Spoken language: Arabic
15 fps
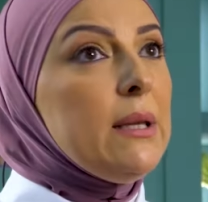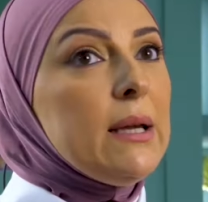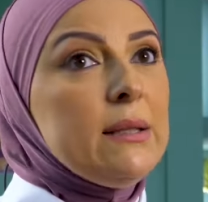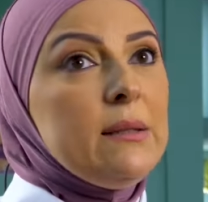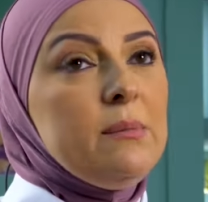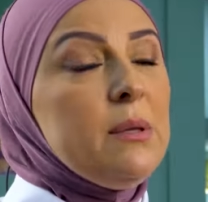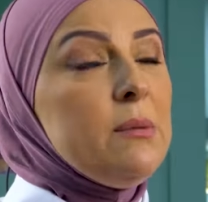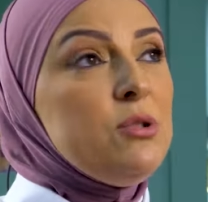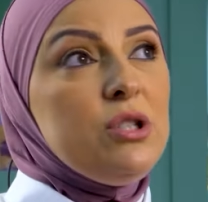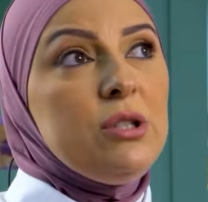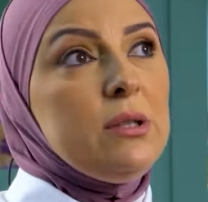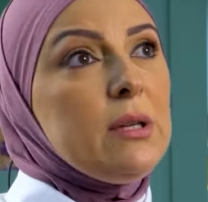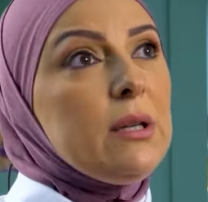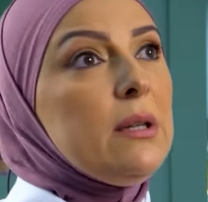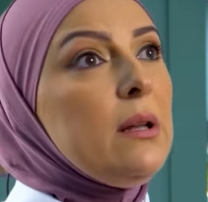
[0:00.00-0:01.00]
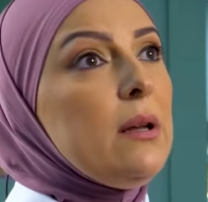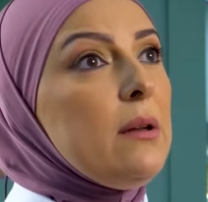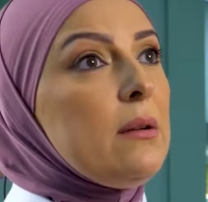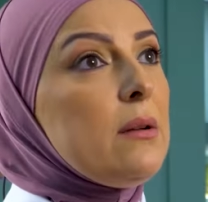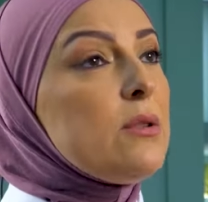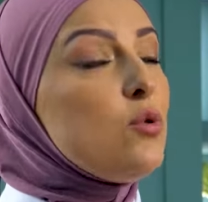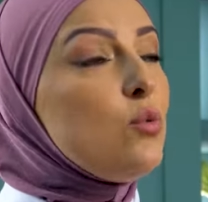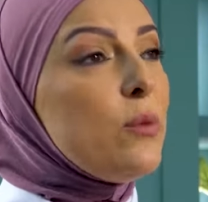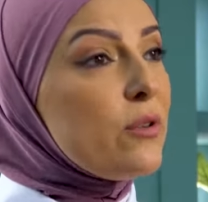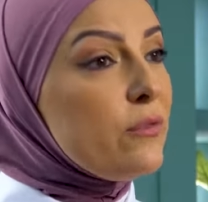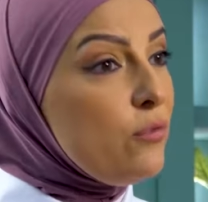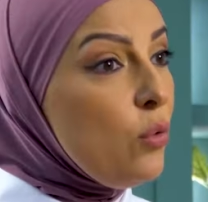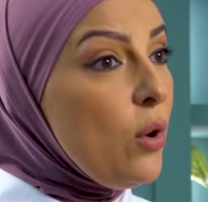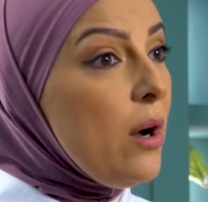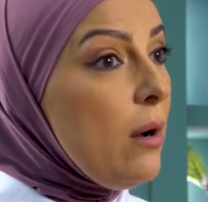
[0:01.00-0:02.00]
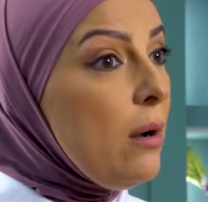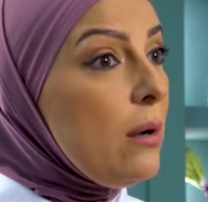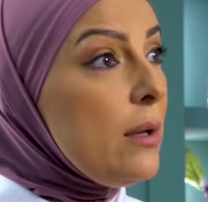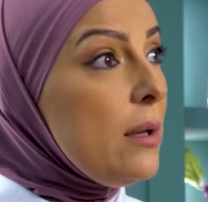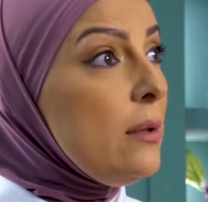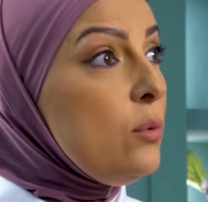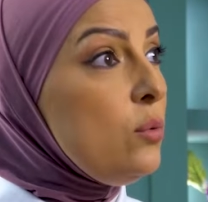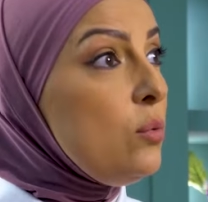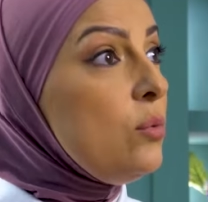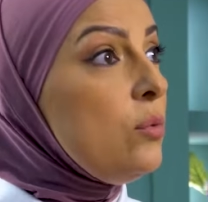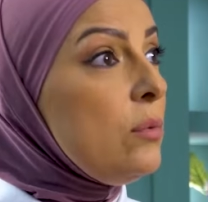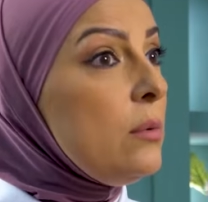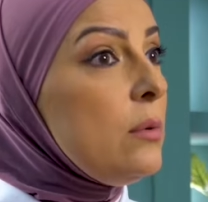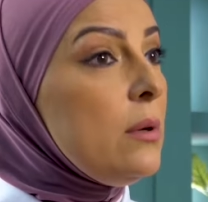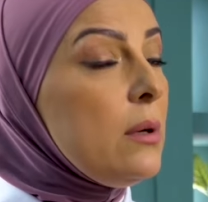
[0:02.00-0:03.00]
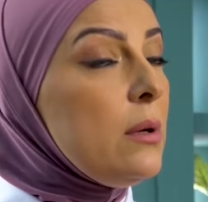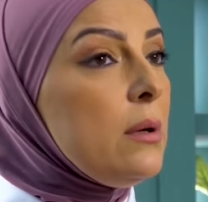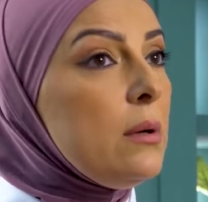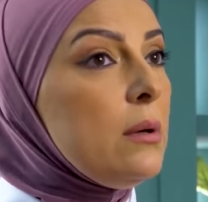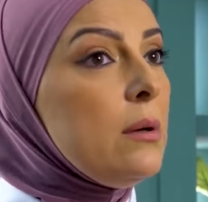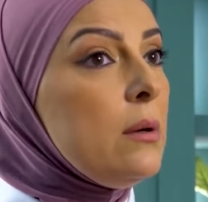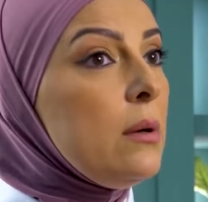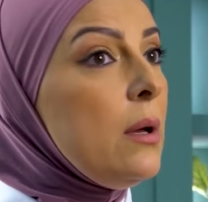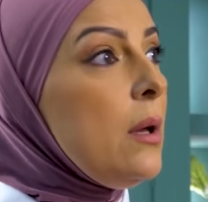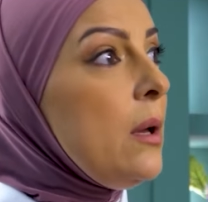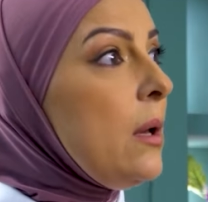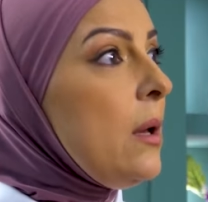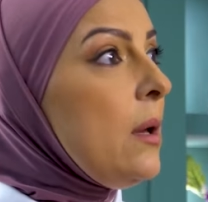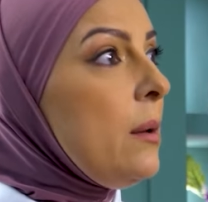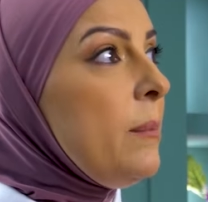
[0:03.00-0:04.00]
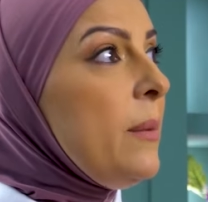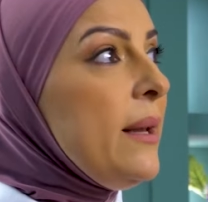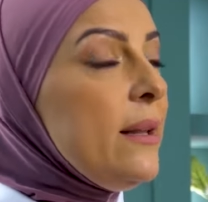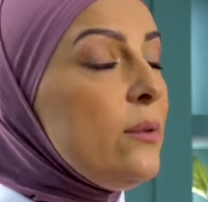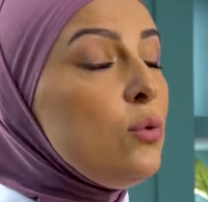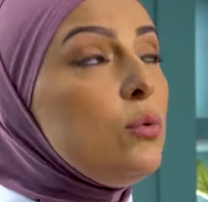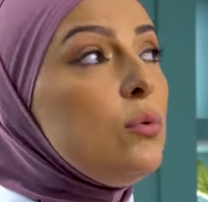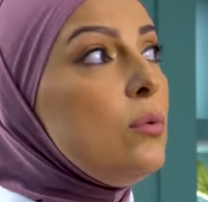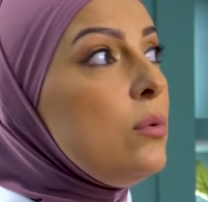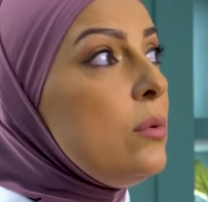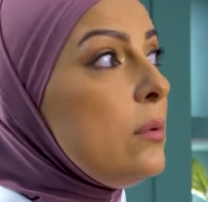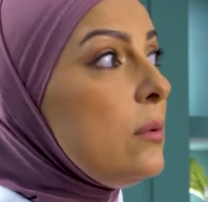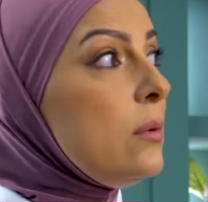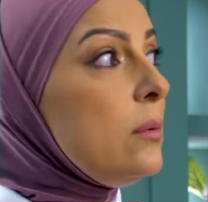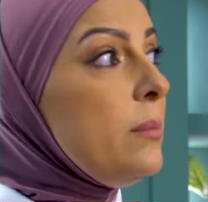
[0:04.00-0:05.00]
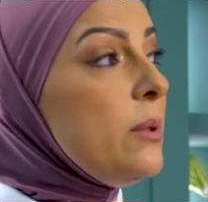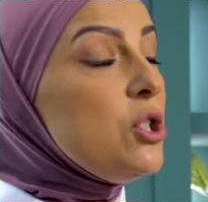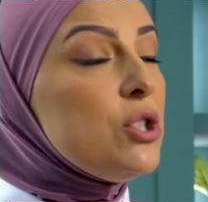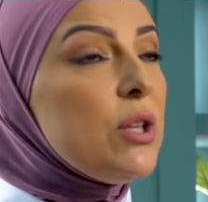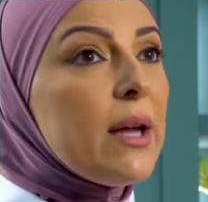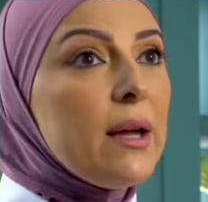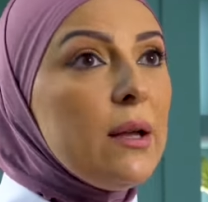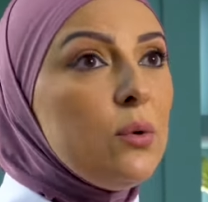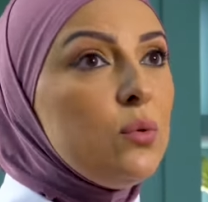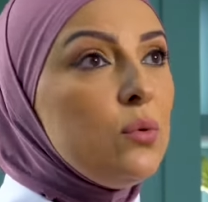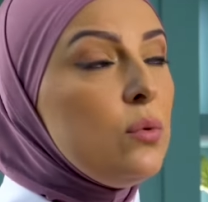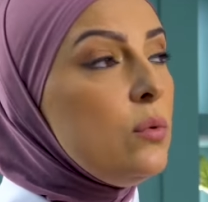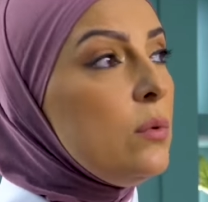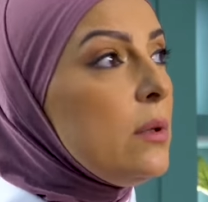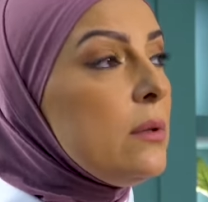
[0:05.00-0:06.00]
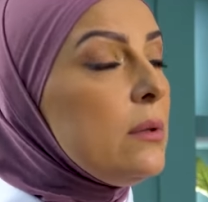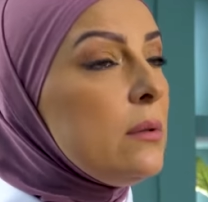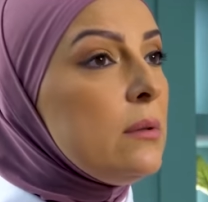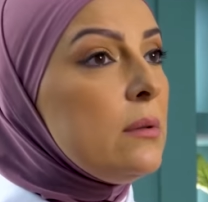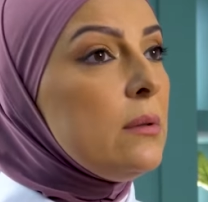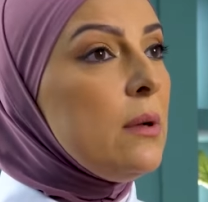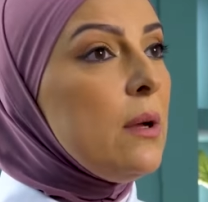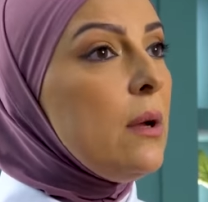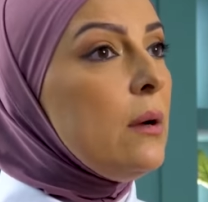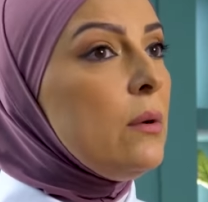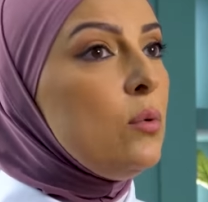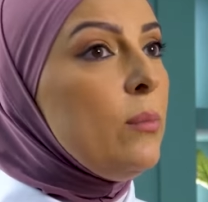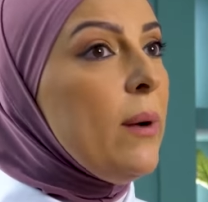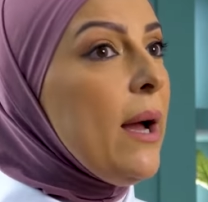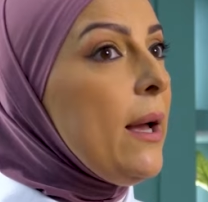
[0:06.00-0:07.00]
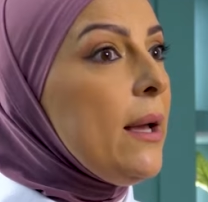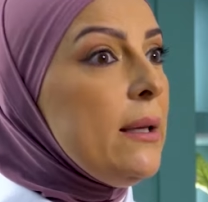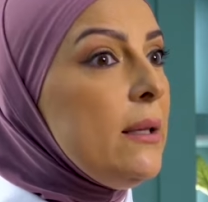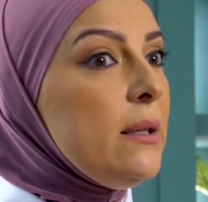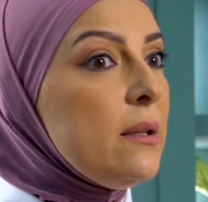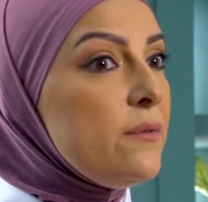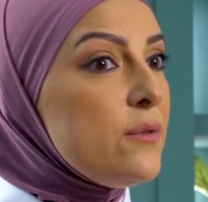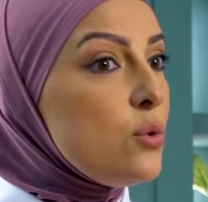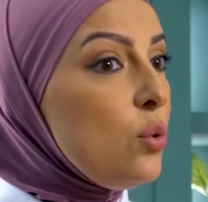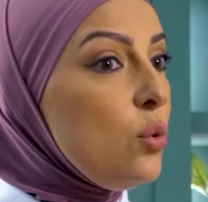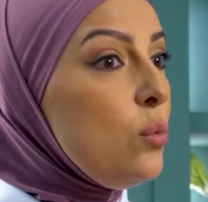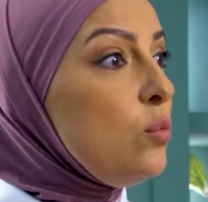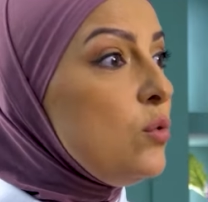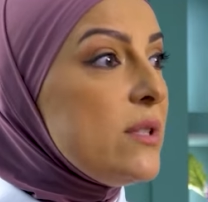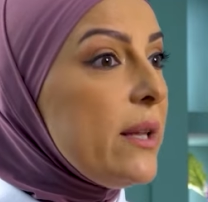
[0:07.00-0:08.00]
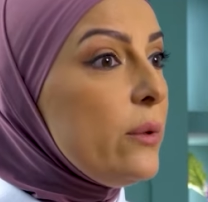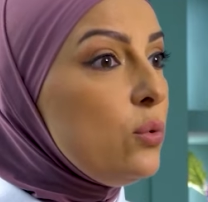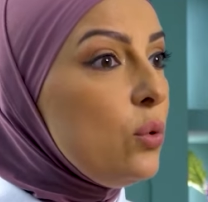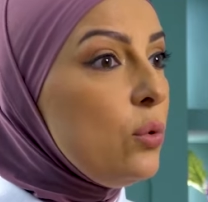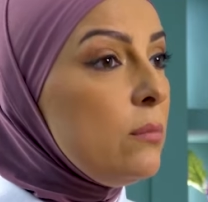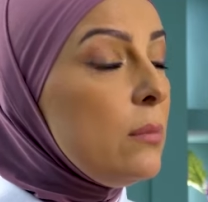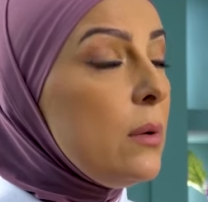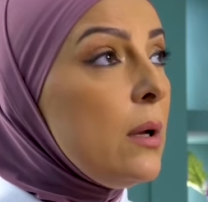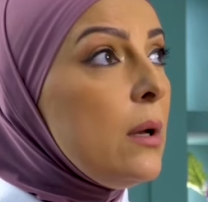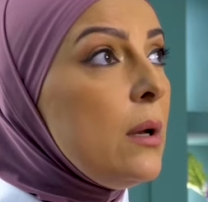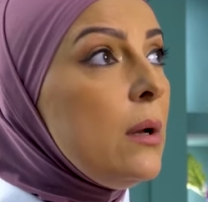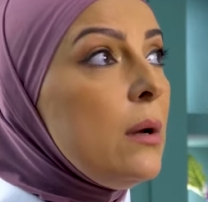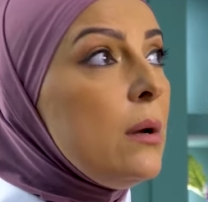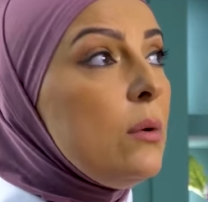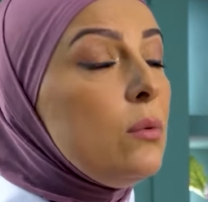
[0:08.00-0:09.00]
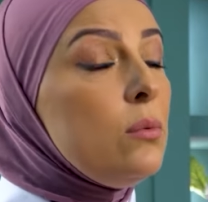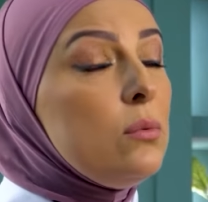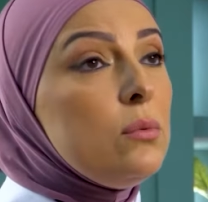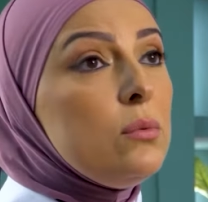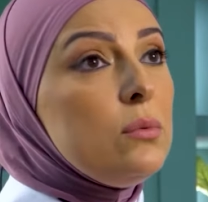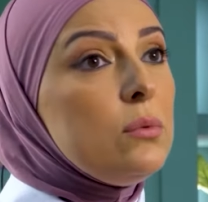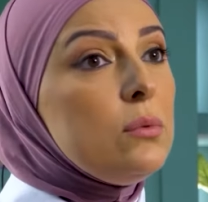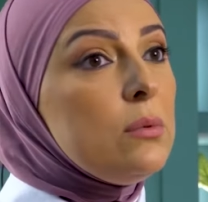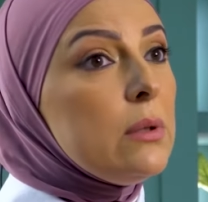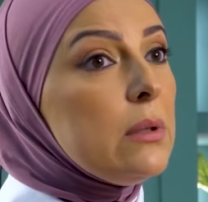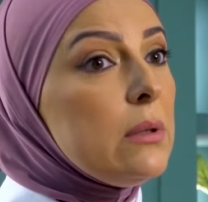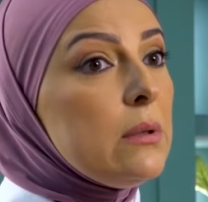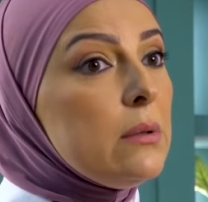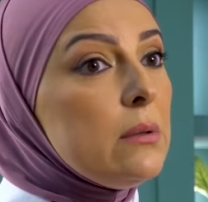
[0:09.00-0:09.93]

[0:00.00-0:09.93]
يعني بيمشي كده راسه مرفوعه انه آه، بناته بيشتغلوا آه، ومحققين نفسهم وذاتهم و